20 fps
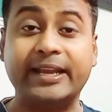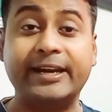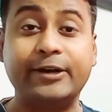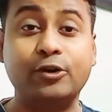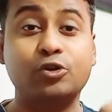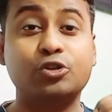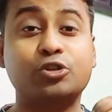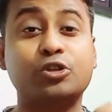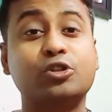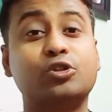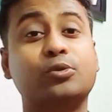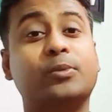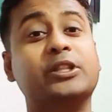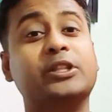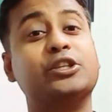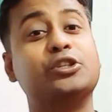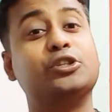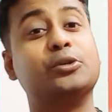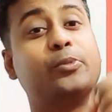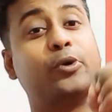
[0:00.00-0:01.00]
এডুকেশনে
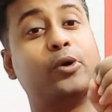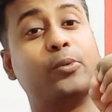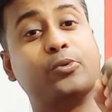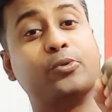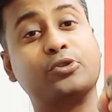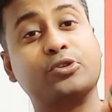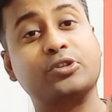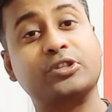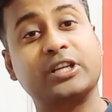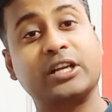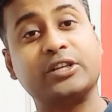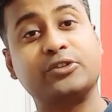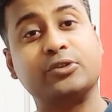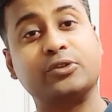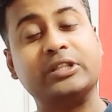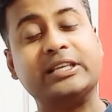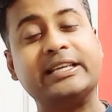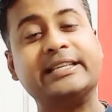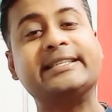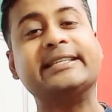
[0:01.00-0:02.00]
তোমাদের যে বড় প্রশ্ন সাজেশন
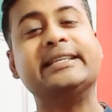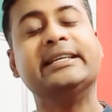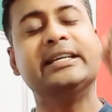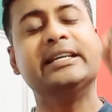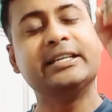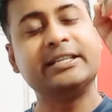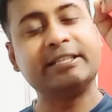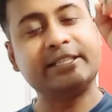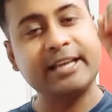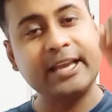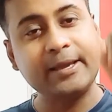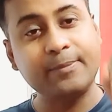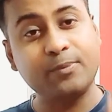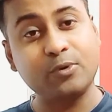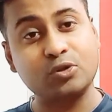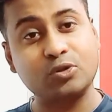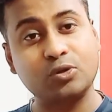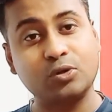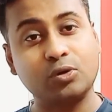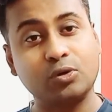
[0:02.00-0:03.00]
দিয়েছি সেই
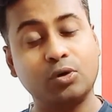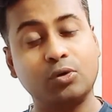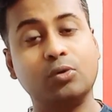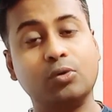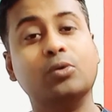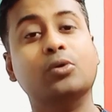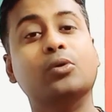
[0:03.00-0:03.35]
প্রশ্নগুলো